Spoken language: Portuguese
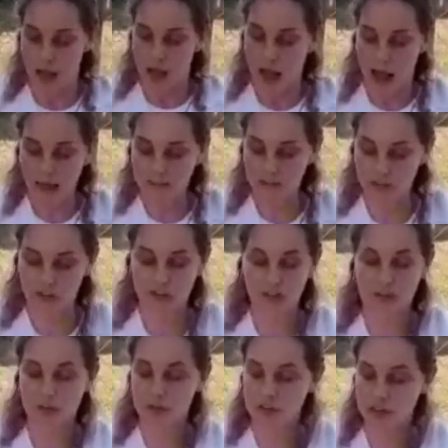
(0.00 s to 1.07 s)
a tia
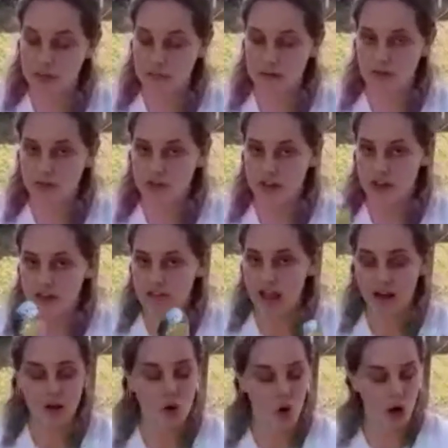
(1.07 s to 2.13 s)
vai mostrar para vocês
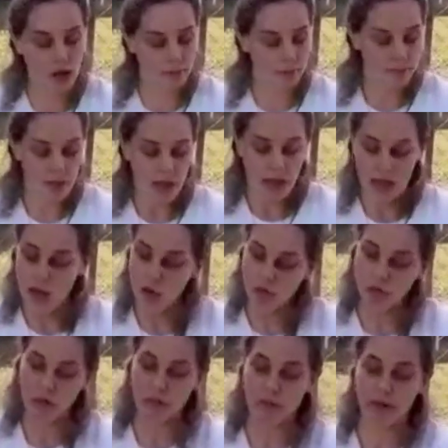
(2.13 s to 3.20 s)
agora. Eu
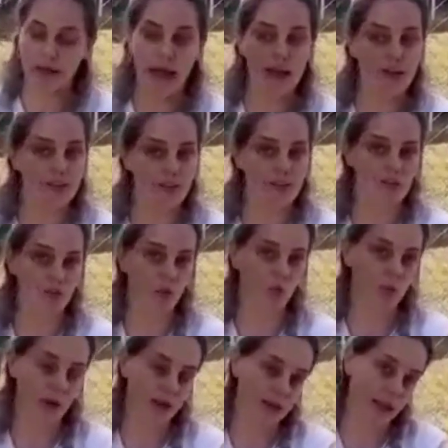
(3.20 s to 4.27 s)
vou pegar essa
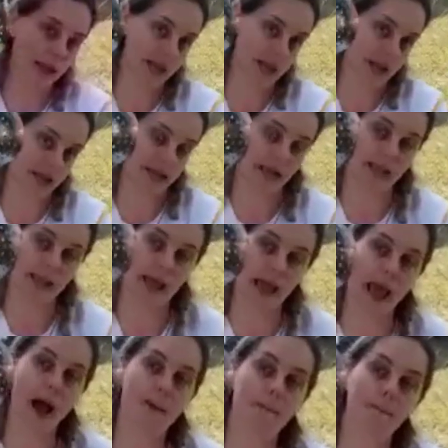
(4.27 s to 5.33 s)
escumadeira, que ela é
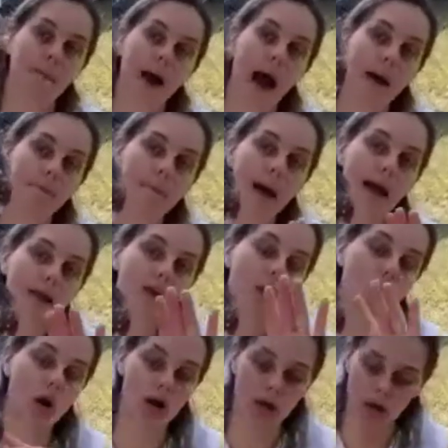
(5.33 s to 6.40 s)
a, a
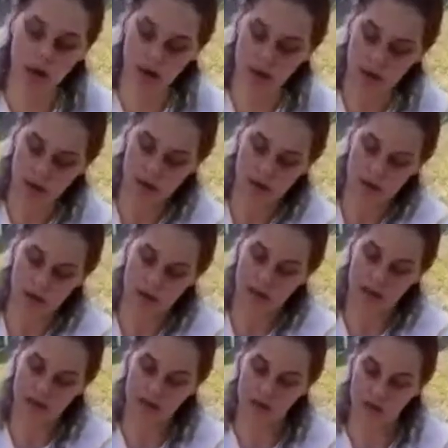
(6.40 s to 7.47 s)
maior
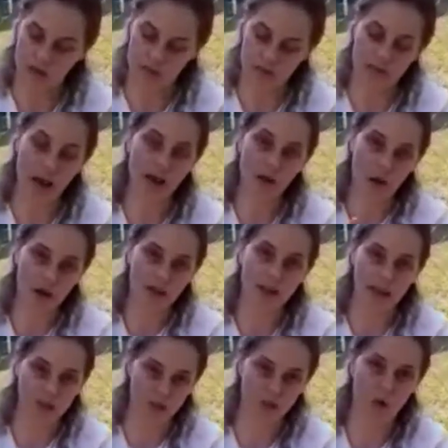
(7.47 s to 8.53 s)
das, maior que
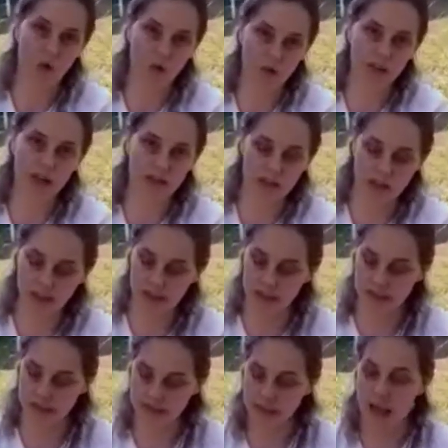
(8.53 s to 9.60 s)
as outras
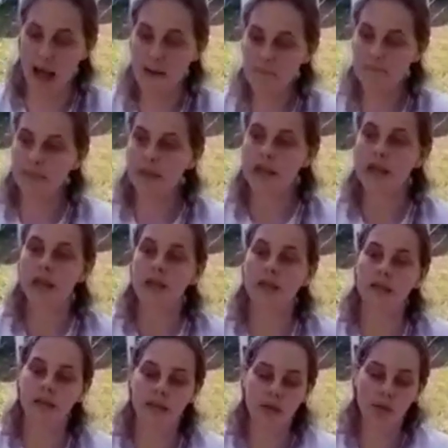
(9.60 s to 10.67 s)
aqui, tá?
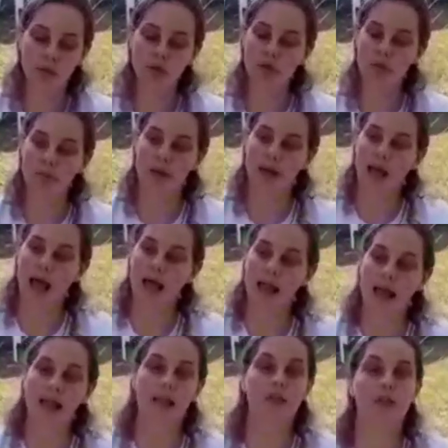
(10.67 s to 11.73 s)
Então eu vou pegar
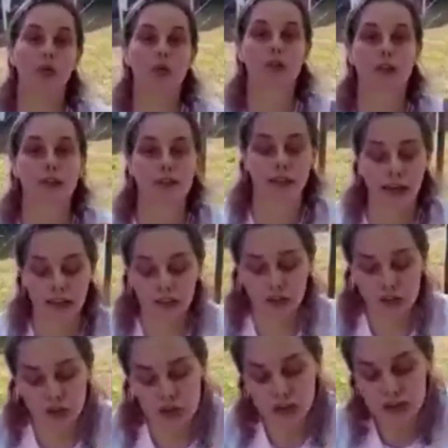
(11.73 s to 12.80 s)
ela e vou tentar
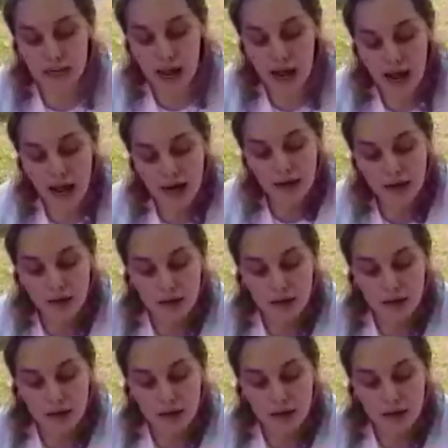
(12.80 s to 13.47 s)
tirar